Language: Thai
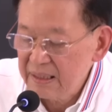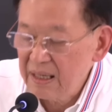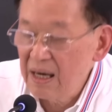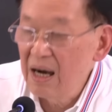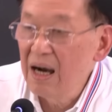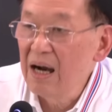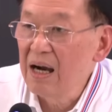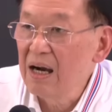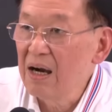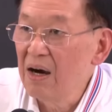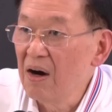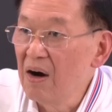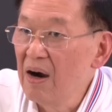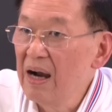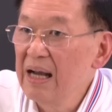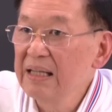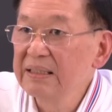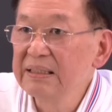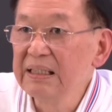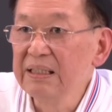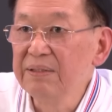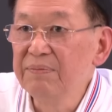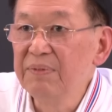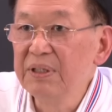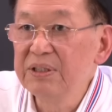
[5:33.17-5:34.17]
ก็ขอให้
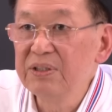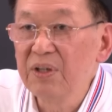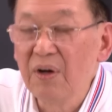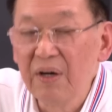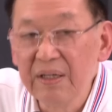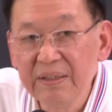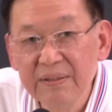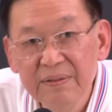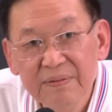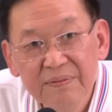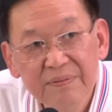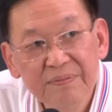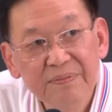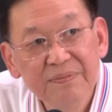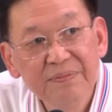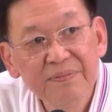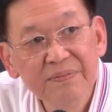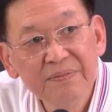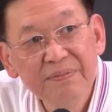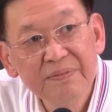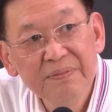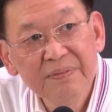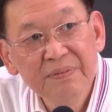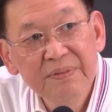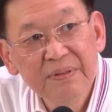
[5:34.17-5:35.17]
สื่อมวลชน
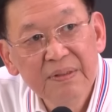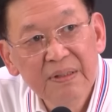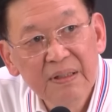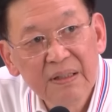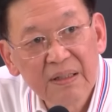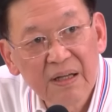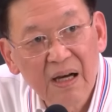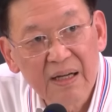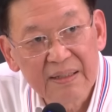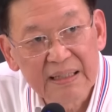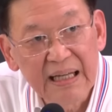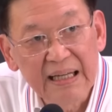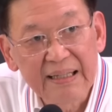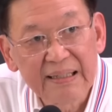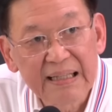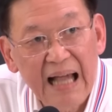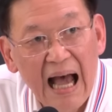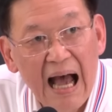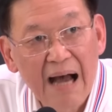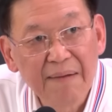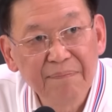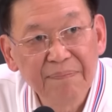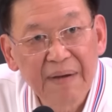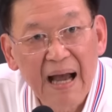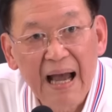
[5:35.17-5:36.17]
ก็ติด
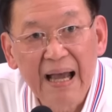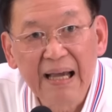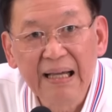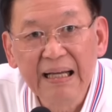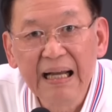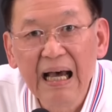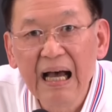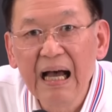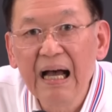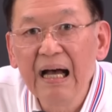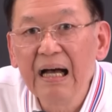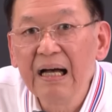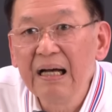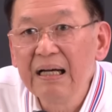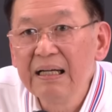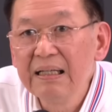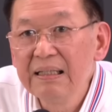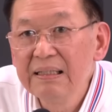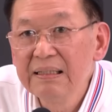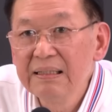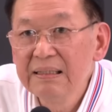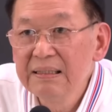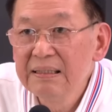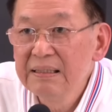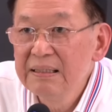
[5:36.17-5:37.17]
ตามไปนะ
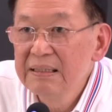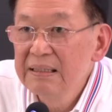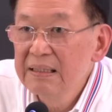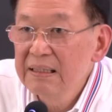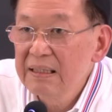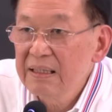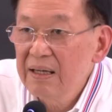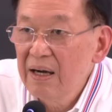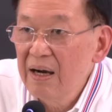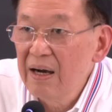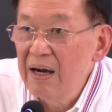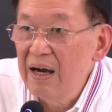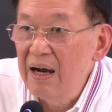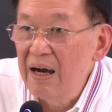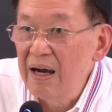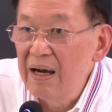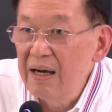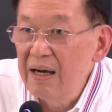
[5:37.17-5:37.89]
ก็